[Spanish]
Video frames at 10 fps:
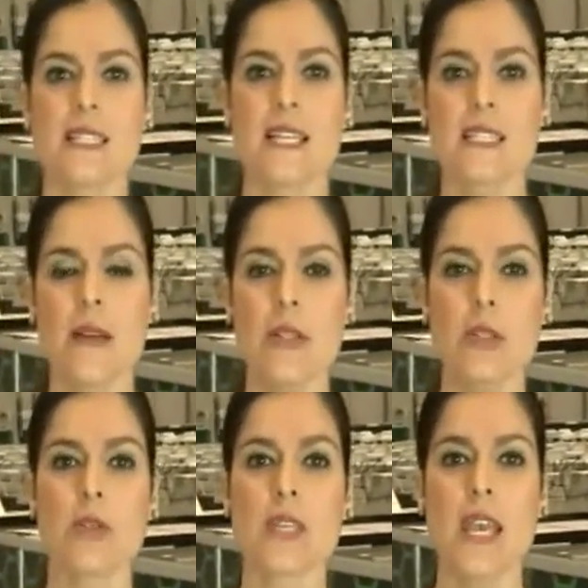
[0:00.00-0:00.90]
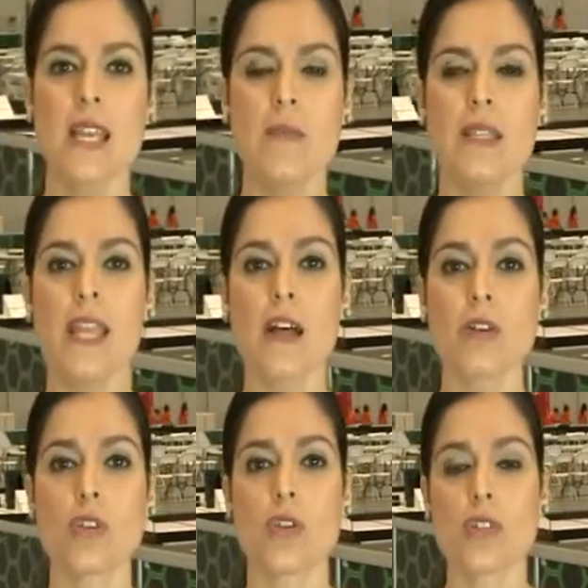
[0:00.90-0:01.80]
Ya sabe, todos quedan
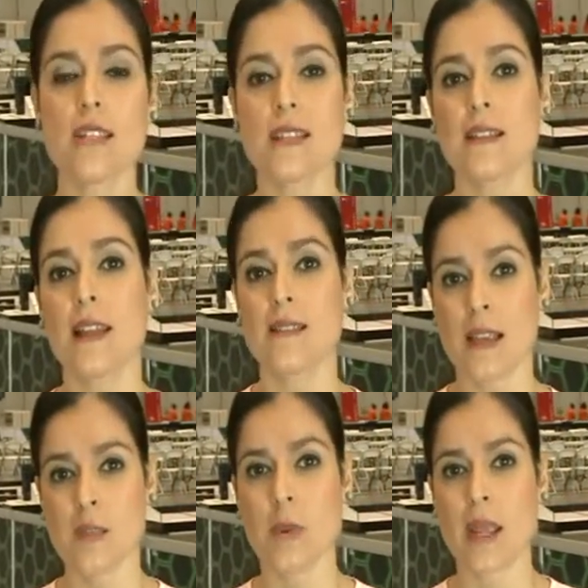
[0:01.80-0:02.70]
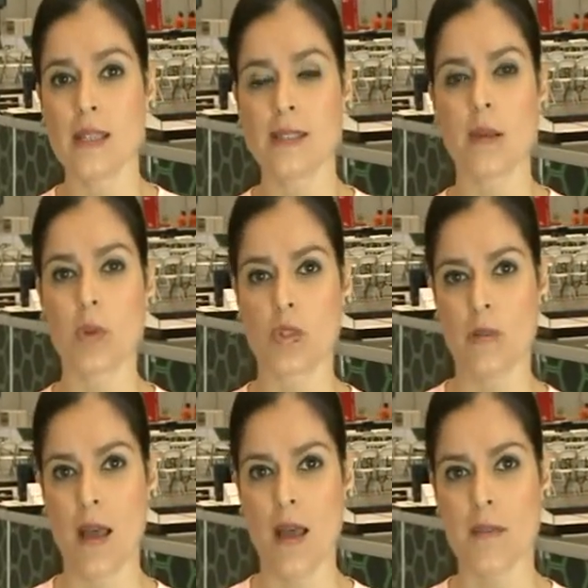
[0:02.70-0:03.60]
invitados, son 66 países
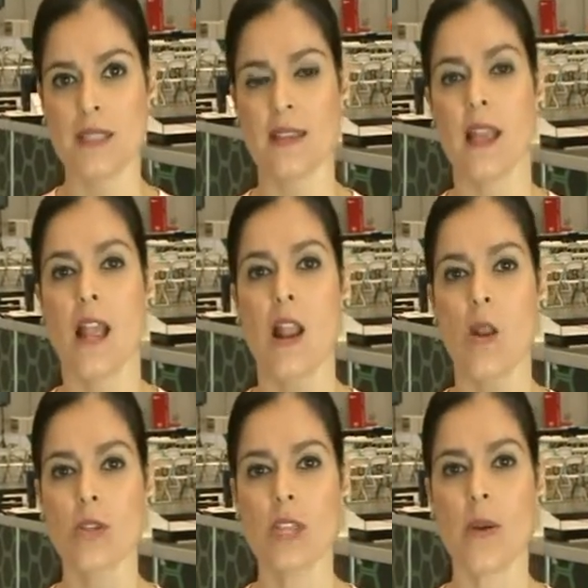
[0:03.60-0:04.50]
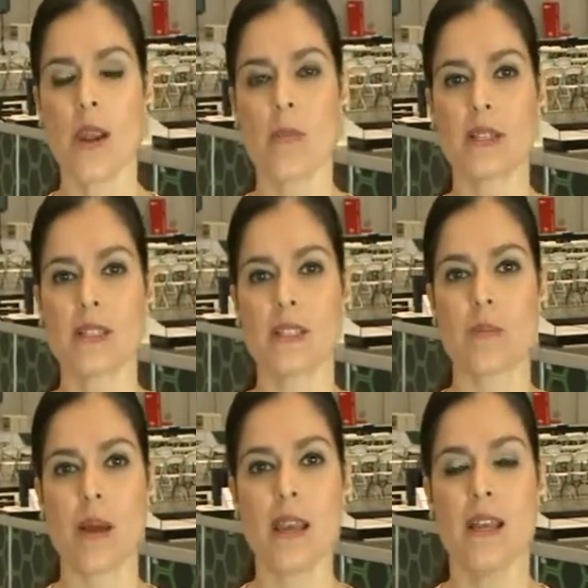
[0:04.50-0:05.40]
aproximadamente los que van a
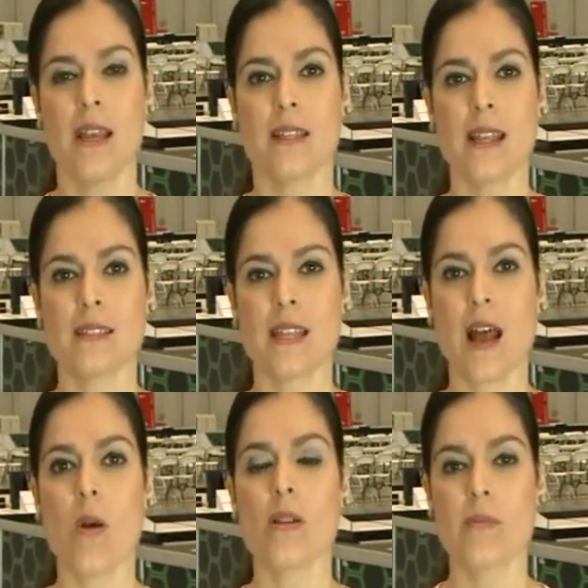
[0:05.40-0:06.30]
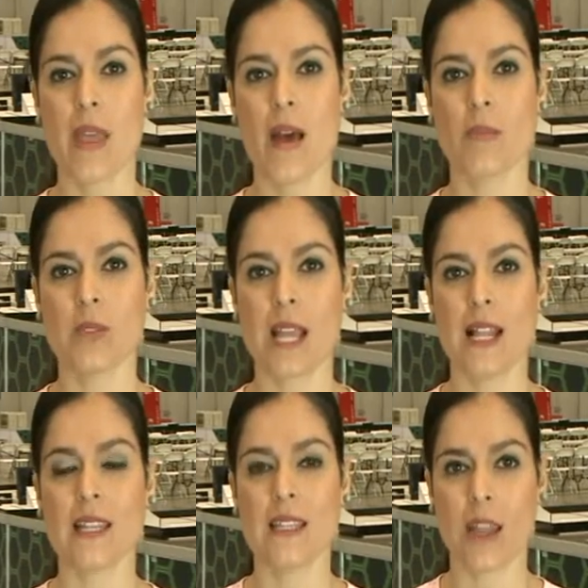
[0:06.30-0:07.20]
participar de esta Olimpiada
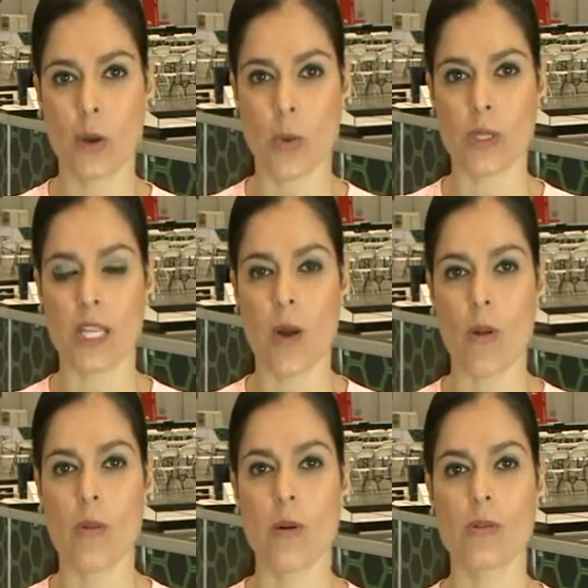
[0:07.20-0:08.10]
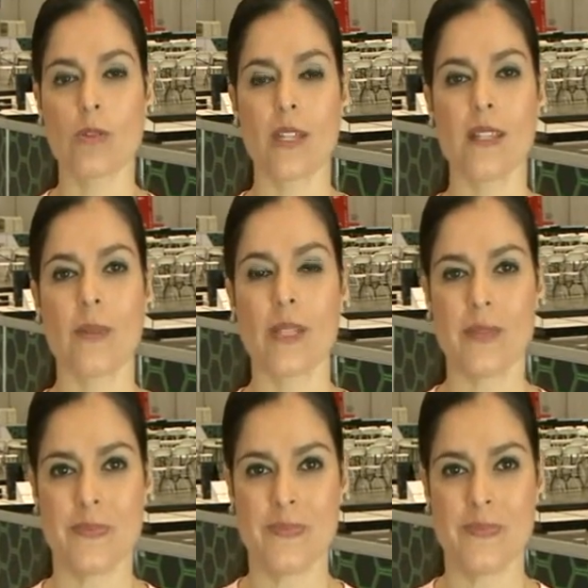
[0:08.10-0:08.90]
Mundial de Robótica. Vuelvo con usted, David.